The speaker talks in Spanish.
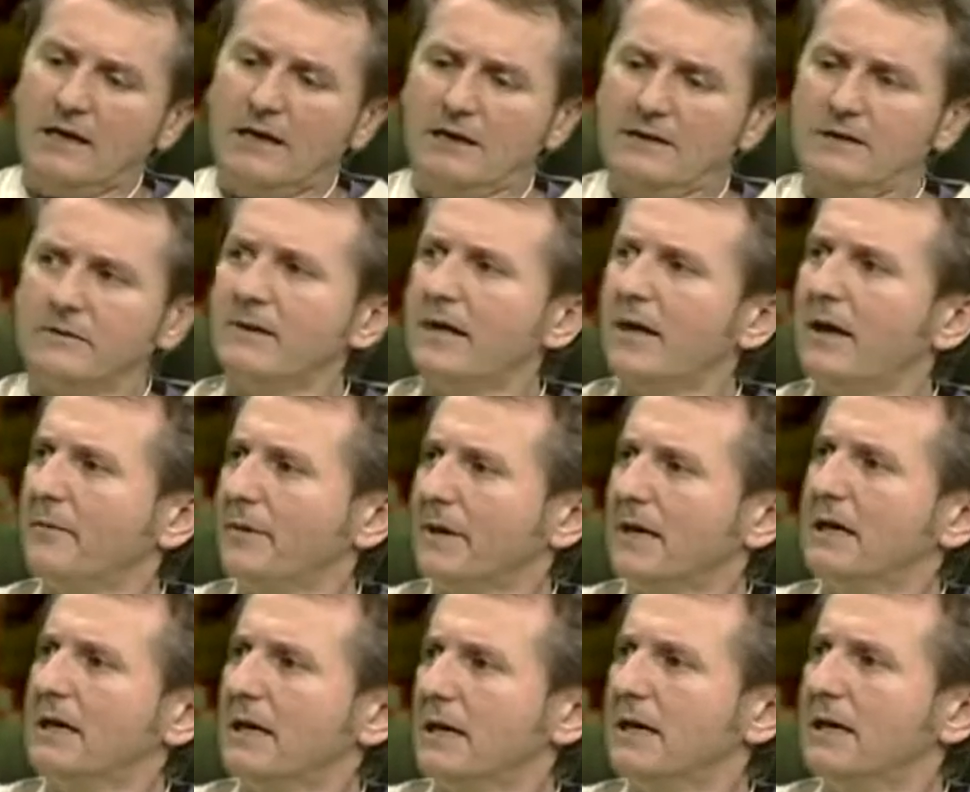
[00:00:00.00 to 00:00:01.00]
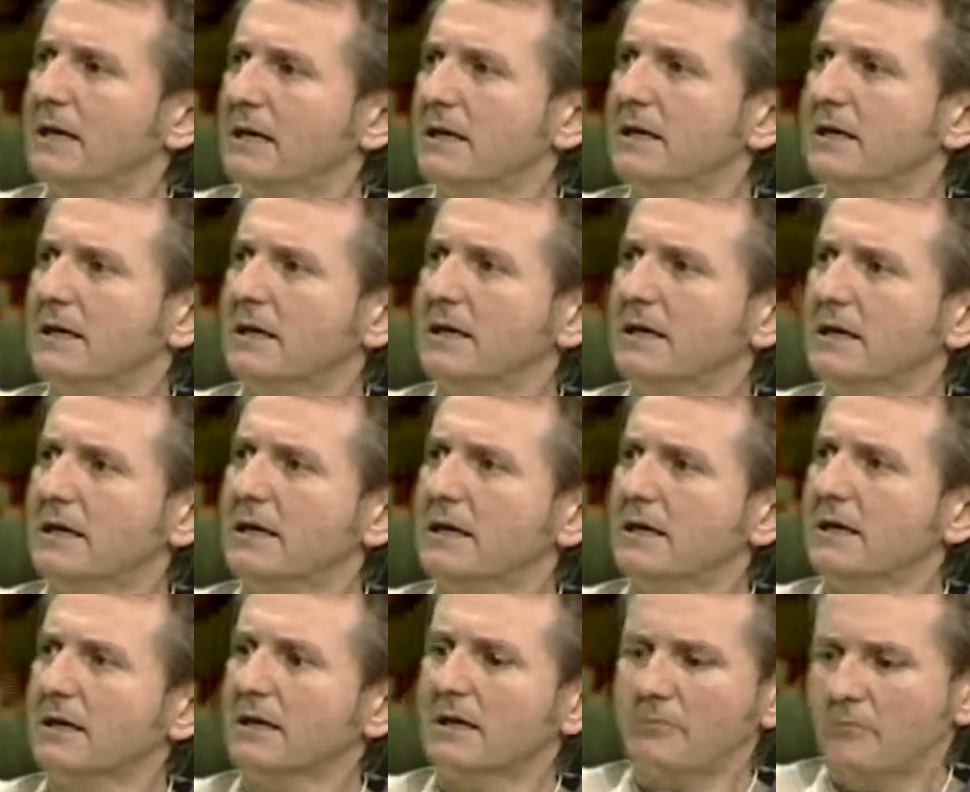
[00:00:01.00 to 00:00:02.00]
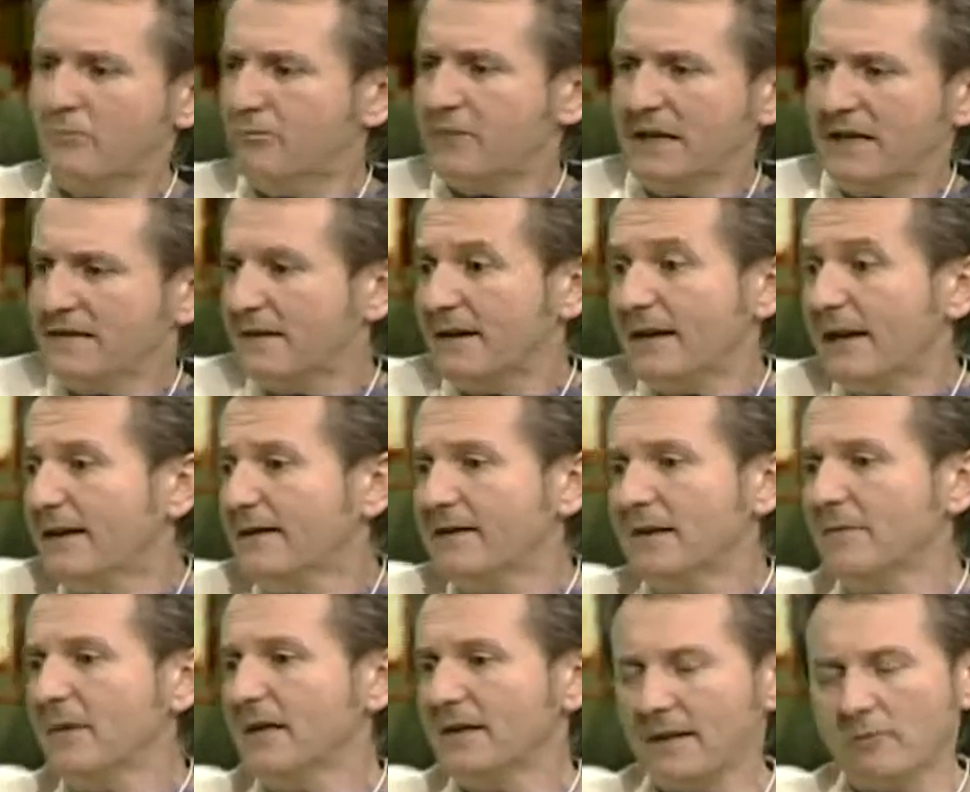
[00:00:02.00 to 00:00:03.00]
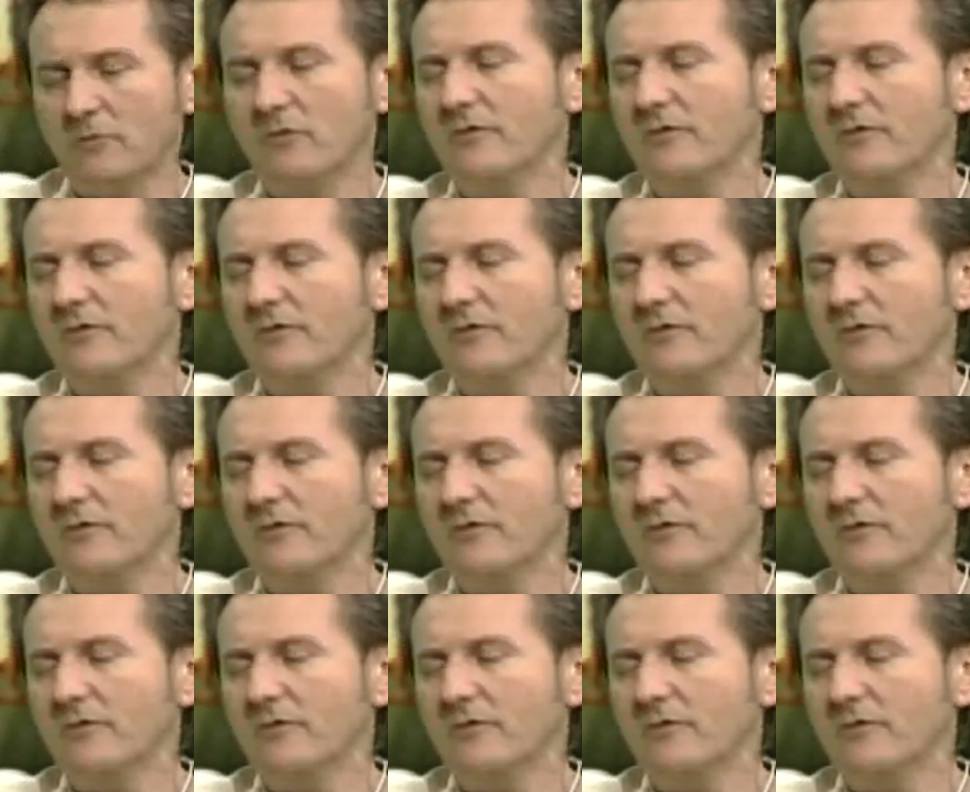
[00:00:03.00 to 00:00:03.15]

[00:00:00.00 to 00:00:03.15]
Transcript: actividades paralelas eh, que, estén ahí también.